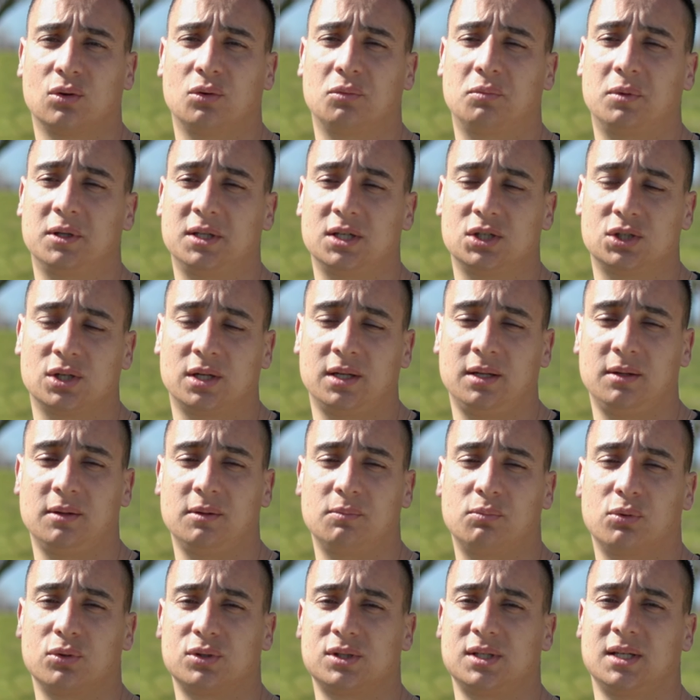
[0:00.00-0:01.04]
que bah, déjà
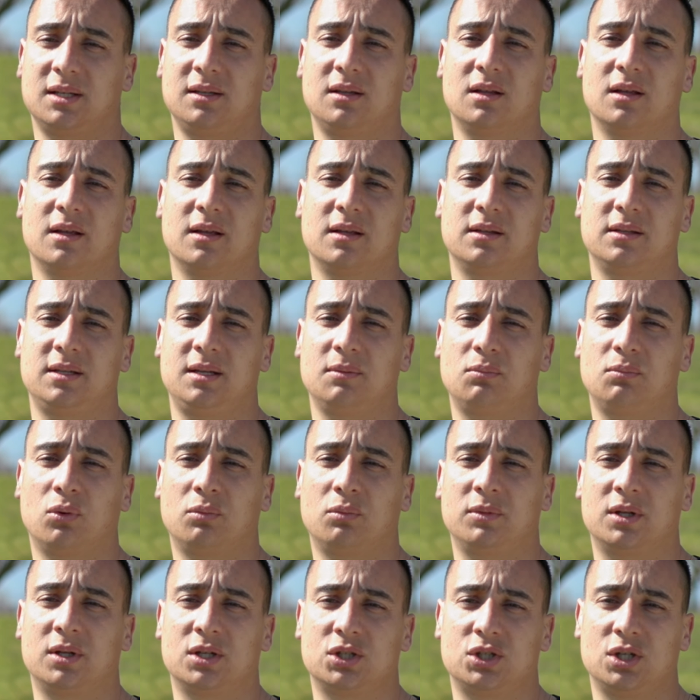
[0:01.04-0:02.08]
il possède un
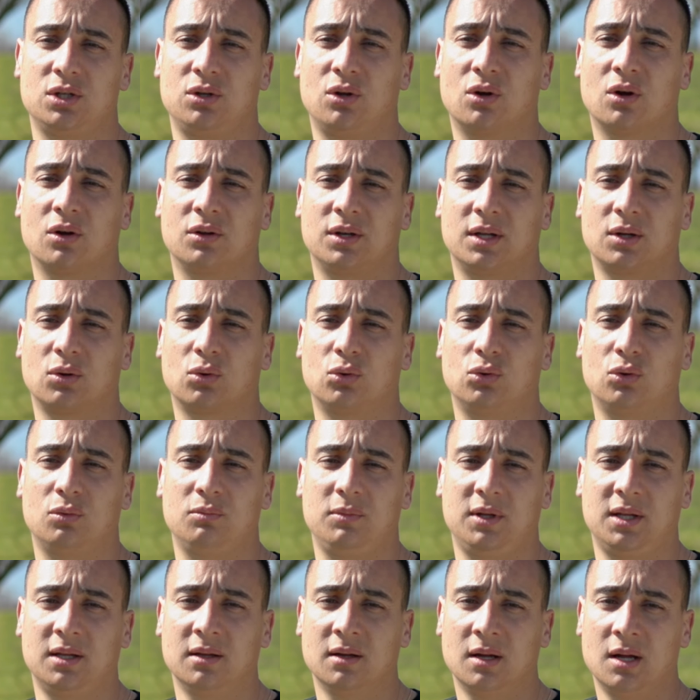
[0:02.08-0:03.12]
diplôme d'ingénieur en
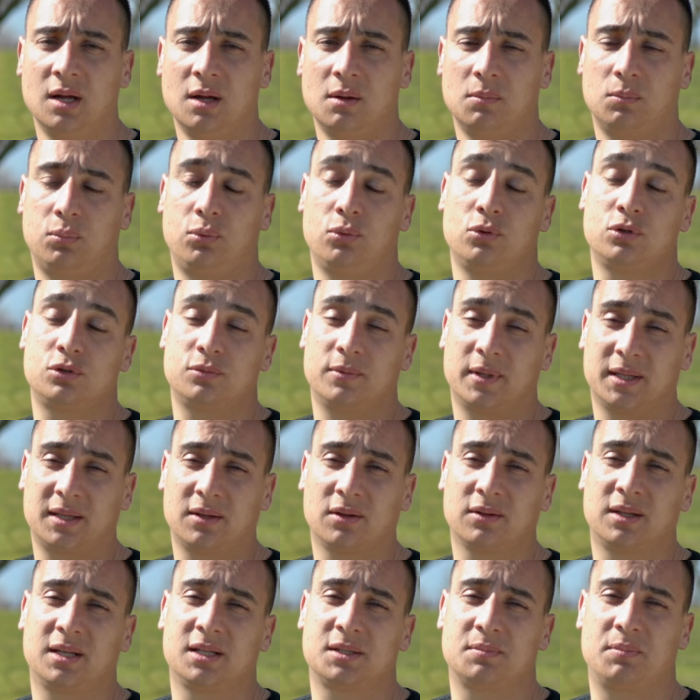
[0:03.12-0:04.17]
agronomie, plus
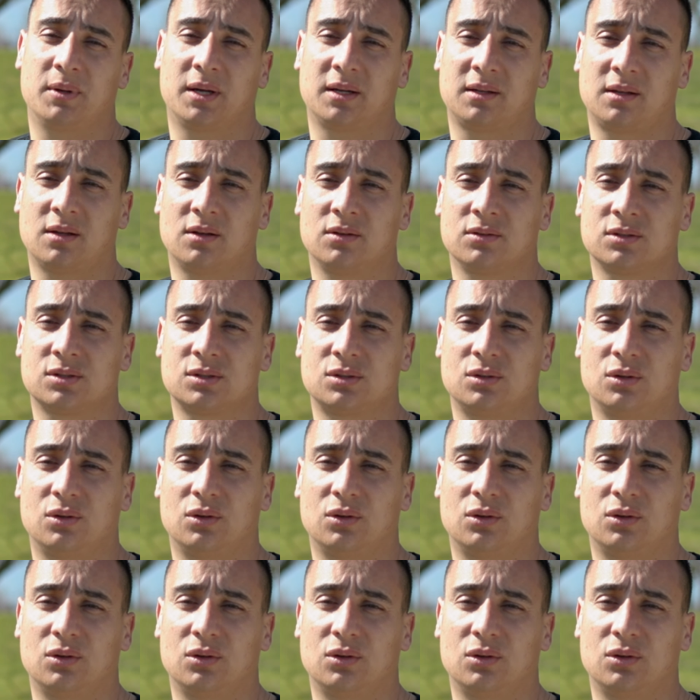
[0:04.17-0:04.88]
20 ans d'expérience